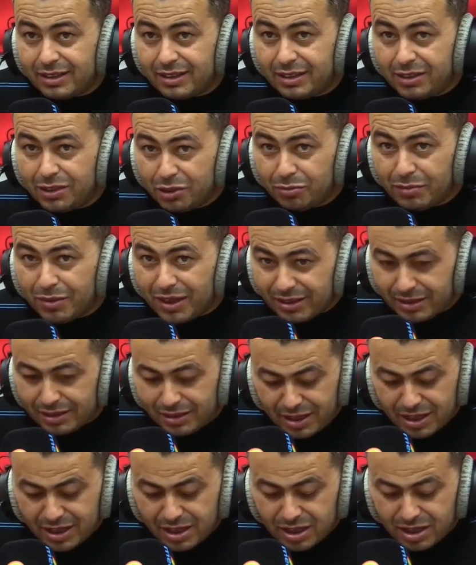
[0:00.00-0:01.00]
اليوم
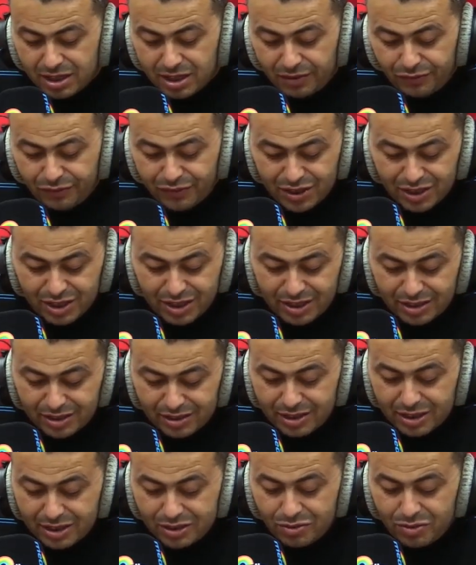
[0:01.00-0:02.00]
12 في الشهر
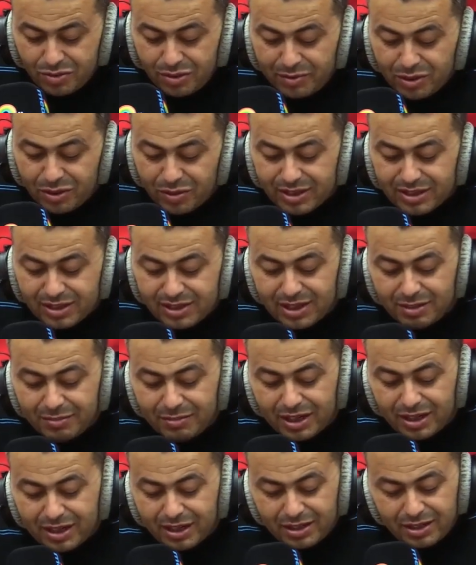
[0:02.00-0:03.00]
12 نوفمبر
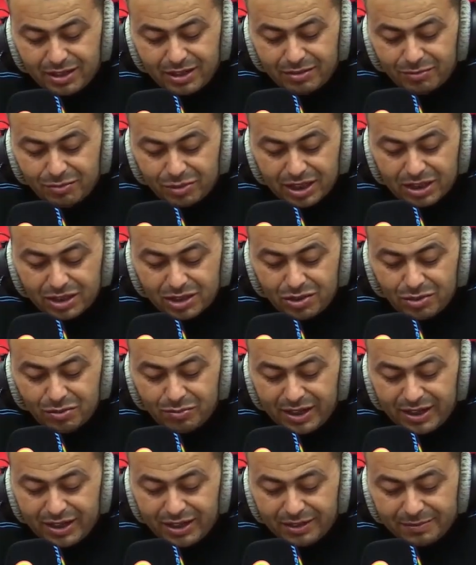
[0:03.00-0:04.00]
وغتستمر مده
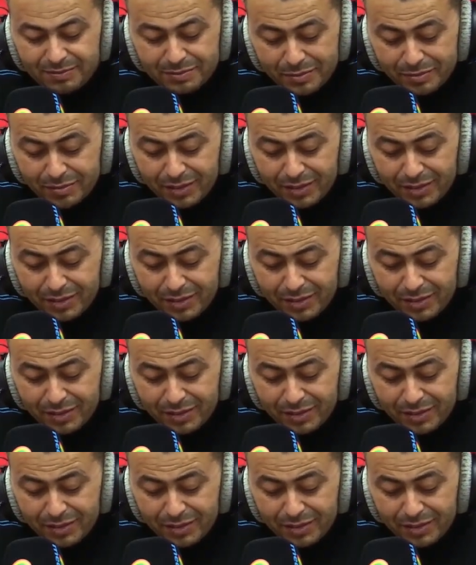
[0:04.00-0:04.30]
يومين